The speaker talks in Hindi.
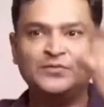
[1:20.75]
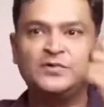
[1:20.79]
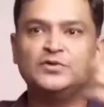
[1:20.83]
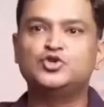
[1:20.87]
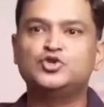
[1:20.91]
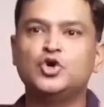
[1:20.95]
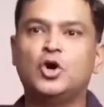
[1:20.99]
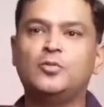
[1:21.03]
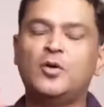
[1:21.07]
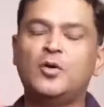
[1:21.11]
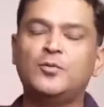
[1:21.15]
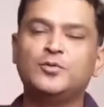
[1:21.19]

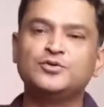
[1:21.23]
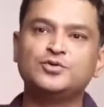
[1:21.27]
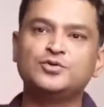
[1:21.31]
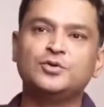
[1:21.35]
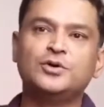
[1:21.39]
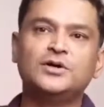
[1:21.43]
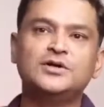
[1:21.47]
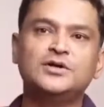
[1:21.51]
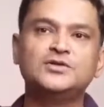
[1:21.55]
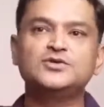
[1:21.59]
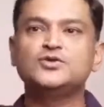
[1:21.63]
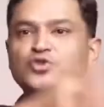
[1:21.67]
जॉब
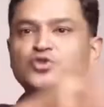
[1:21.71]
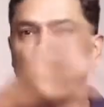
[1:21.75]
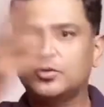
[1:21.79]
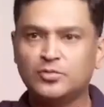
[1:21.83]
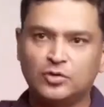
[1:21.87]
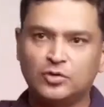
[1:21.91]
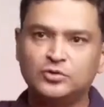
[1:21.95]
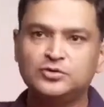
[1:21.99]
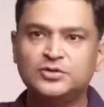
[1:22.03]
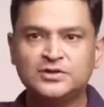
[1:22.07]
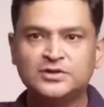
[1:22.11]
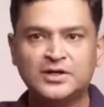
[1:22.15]
अपॉर्चुनिटीज जॉब
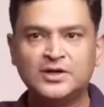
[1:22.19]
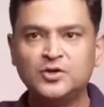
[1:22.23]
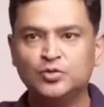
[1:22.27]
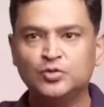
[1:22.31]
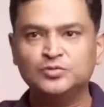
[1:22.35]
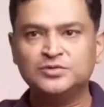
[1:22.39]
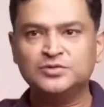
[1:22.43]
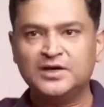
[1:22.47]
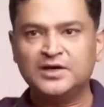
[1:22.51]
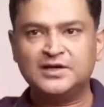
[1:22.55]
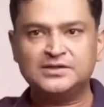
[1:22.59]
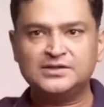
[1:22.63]
रोल तो इधर ही
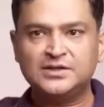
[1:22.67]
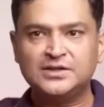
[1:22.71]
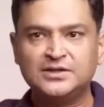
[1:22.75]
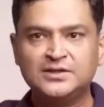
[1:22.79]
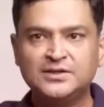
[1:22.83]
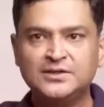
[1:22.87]
घूमते रहते